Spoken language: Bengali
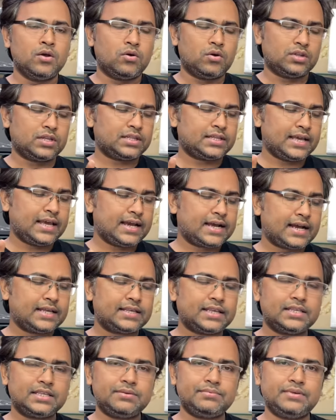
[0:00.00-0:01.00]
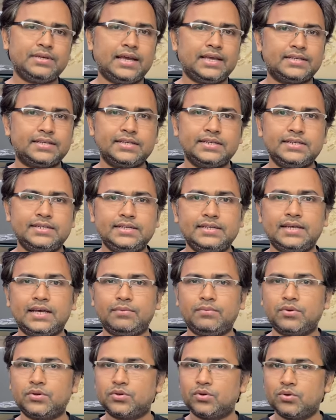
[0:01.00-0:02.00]
অর্থাৎ এক হাজার জিবি এসএসডি
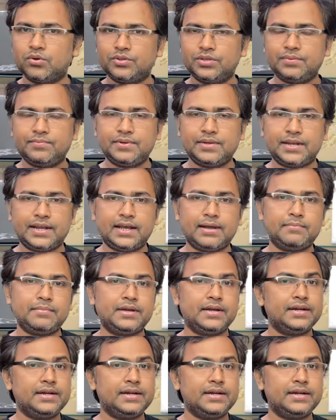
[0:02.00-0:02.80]
এবং ষোলো জিবি র্যাম